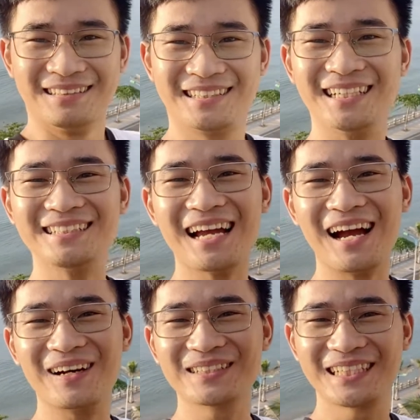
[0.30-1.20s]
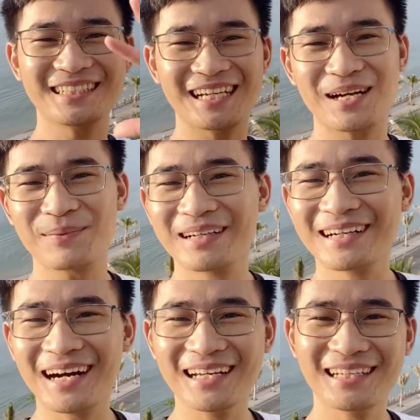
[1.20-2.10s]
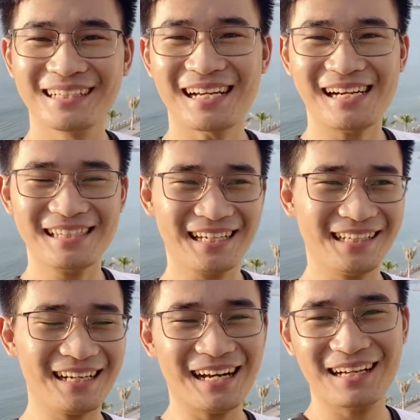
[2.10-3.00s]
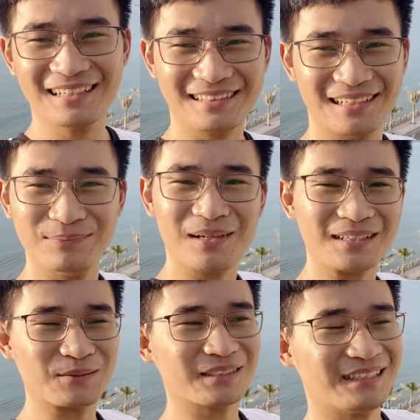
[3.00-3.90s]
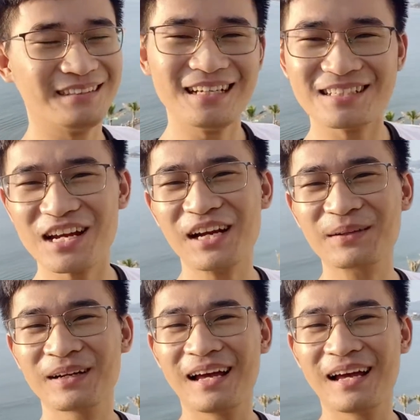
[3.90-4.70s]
Xin chào, xin chào mọi người. Lại là Thịnh đây ạ, à. Thịnh bất động sản Nha Trang.